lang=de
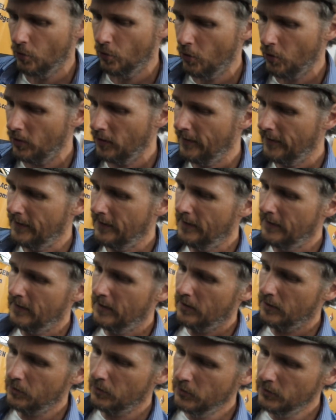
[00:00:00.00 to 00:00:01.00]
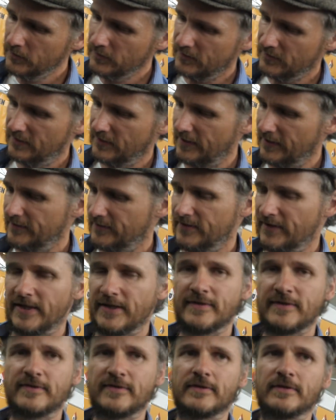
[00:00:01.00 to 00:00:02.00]
hoch und das
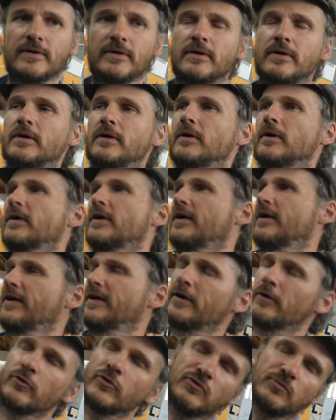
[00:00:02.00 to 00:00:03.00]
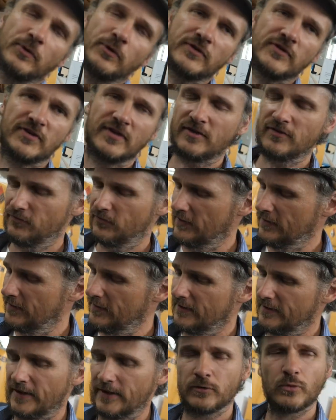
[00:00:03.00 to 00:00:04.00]
ganze Klärungsprozess
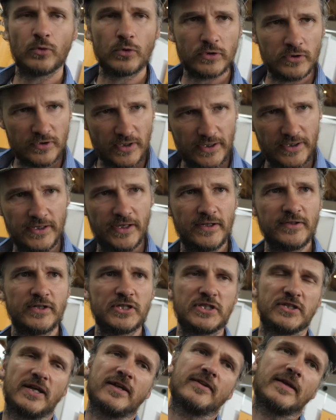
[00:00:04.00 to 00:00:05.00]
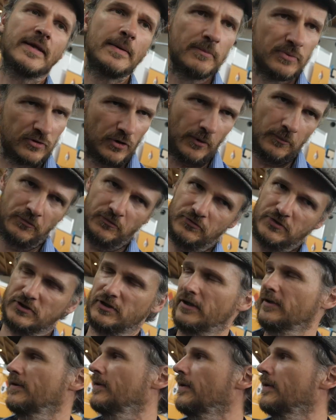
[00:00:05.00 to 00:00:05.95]
findet dann unterirdisch statt, im Topf statt.